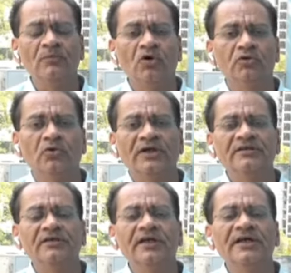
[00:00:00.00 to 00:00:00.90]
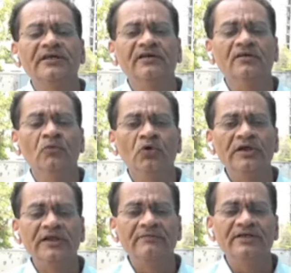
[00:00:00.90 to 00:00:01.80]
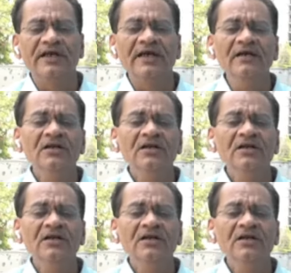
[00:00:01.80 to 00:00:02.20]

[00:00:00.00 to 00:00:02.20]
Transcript: मौत हो गई इसी तरीके से एक मूली देवी है